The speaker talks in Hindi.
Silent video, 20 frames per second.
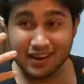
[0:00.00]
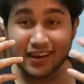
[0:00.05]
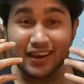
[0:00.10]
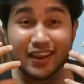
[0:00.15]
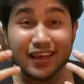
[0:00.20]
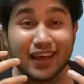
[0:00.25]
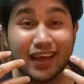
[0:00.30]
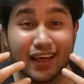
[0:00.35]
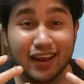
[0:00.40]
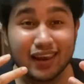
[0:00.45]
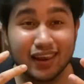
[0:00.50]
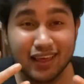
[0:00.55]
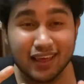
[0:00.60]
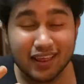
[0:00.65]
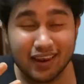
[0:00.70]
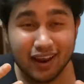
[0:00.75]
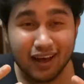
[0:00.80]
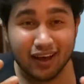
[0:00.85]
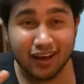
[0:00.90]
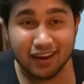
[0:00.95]
निकल नहीं
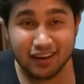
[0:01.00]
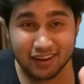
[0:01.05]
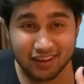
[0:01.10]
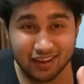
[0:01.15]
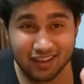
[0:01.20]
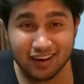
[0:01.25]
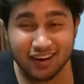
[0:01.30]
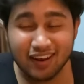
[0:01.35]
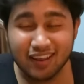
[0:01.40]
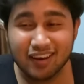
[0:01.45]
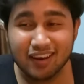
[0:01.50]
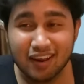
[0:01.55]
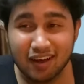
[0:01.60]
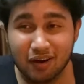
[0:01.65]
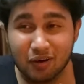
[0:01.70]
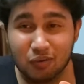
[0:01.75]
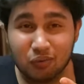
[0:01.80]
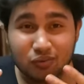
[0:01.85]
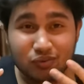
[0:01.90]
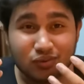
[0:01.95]
रहा निकल नहीं
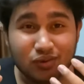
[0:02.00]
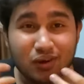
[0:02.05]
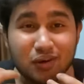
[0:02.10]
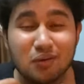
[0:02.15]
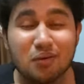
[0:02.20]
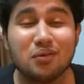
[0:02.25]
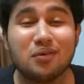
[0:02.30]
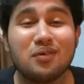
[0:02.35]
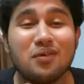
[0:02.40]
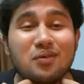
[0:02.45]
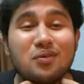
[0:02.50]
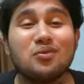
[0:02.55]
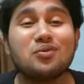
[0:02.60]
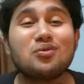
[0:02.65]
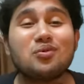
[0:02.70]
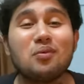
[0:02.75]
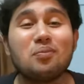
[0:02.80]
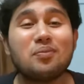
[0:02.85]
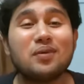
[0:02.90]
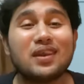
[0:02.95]
रहा उसको
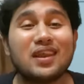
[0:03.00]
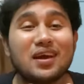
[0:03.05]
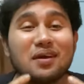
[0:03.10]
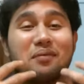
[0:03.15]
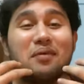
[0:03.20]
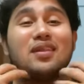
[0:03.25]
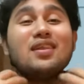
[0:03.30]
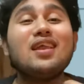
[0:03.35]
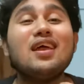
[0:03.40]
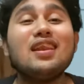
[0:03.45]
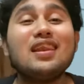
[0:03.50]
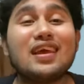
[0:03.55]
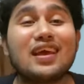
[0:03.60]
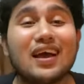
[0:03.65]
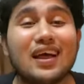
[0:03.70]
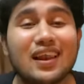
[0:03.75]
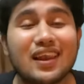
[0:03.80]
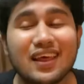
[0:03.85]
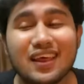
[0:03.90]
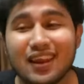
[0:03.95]
उसको पीने के बाद ना
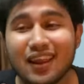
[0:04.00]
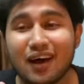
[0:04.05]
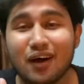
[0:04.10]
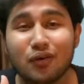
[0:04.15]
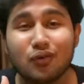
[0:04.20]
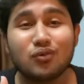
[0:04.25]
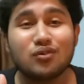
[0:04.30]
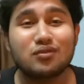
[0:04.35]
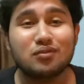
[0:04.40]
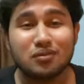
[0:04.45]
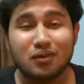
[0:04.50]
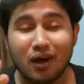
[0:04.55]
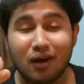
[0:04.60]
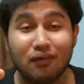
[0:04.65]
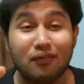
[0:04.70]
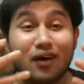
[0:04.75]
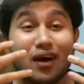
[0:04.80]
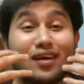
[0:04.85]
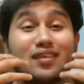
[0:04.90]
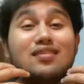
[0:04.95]
निकल नहीं रहा कुछ
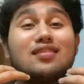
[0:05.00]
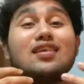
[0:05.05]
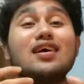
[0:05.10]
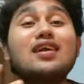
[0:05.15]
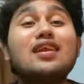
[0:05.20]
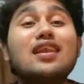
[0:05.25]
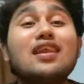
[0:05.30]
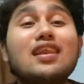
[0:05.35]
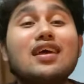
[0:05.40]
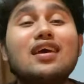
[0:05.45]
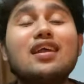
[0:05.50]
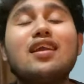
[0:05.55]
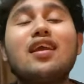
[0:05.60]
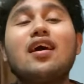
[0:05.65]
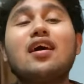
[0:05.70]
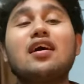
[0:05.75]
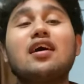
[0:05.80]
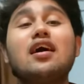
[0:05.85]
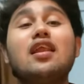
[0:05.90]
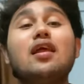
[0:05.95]
आवाज़ तक नहीं निकल
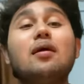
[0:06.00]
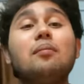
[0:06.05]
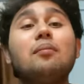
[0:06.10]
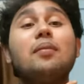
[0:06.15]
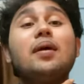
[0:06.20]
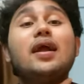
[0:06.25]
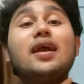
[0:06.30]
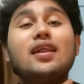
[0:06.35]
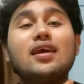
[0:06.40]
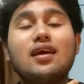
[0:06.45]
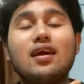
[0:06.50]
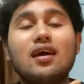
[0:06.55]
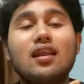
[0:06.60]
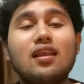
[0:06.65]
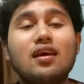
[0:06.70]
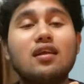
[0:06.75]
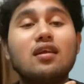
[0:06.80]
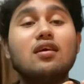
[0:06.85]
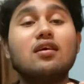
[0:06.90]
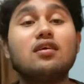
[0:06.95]
रहा गला बैठ गया
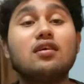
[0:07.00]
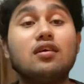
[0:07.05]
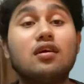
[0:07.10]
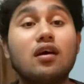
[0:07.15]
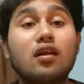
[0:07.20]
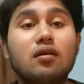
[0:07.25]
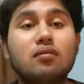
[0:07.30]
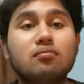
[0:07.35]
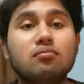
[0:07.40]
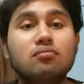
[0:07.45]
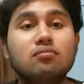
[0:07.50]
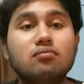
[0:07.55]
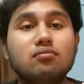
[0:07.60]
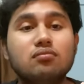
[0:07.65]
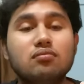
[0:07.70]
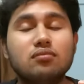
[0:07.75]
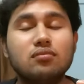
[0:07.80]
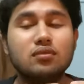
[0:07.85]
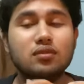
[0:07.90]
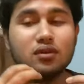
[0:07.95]
लग रहा है गरम
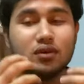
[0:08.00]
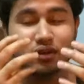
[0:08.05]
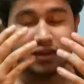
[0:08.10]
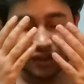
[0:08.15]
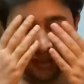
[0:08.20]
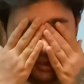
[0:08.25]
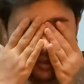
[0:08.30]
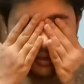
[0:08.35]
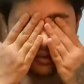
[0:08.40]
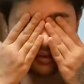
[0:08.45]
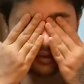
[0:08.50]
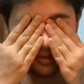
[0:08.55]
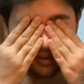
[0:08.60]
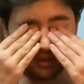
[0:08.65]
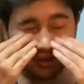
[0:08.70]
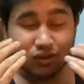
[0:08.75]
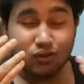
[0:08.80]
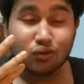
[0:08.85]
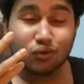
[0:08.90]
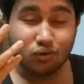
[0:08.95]

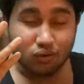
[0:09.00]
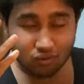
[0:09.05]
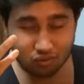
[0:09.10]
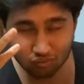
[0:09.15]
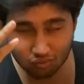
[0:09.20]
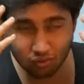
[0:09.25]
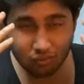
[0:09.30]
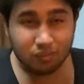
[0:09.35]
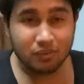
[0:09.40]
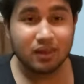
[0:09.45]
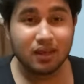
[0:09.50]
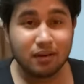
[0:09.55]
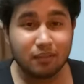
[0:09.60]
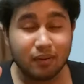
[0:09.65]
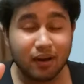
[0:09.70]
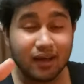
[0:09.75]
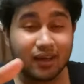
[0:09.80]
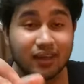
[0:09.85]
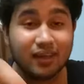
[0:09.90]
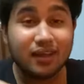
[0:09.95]
तो जो भी है
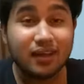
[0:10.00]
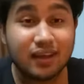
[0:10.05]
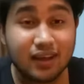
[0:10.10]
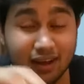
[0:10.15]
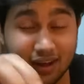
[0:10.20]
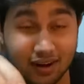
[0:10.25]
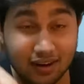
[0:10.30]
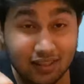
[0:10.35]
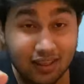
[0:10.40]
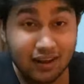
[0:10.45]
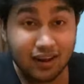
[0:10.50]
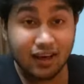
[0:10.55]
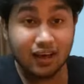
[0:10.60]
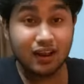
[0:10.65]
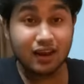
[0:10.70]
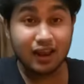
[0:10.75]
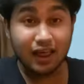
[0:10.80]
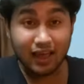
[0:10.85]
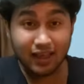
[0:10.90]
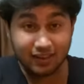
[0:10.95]
भाई कर देना
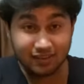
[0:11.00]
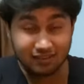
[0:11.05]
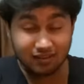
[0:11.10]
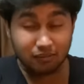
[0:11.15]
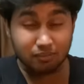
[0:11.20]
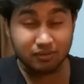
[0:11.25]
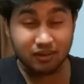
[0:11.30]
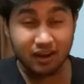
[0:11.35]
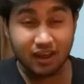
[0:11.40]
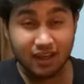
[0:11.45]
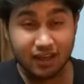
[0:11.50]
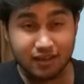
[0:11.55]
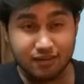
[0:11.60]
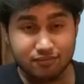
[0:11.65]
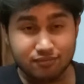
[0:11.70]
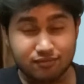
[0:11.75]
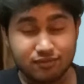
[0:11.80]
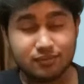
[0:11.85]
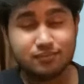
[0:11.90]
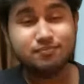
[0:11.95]
लाइक
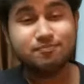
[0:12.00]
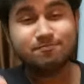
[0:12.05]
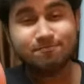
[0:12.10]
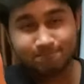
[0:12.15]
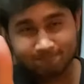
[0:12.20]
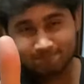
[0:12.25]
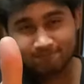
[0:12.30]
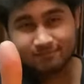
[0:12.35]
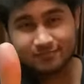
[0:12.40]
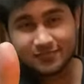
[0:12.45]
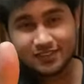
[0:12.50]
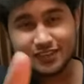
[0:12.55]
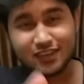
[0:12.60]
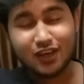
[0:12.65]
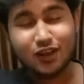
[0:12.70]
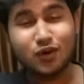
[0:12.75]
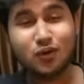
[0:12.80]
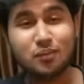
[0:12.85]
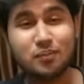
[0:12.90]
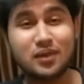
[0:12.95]
सब्सक्राइब
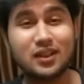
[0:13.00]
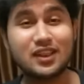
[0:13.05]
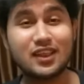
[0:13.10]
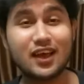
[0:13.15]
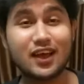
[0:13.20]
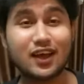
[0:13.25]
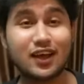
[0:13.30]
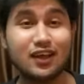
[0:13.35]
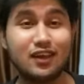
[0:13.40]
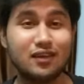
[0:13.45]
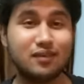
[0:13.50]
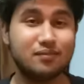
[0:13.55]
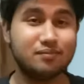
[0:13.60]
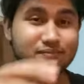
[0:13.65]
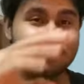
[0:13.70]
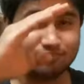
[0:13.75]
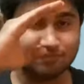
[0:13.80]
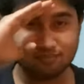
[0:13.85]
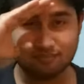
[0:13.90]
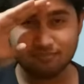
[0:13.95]
चलो मिलते हैं कल
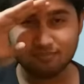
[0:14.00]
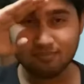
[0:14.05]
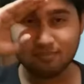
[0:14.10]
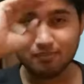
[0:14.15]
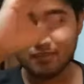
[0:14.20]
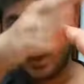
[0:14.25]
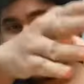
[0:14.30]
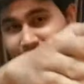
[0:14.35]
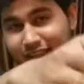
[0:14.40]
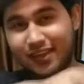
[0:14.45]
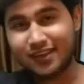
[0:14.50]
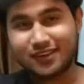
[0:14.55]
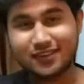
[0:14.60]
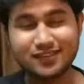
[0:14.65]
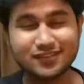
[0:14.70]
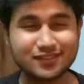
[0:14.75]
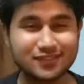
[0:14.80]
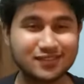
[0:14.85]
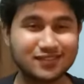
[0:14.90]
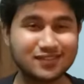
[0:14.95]
बाय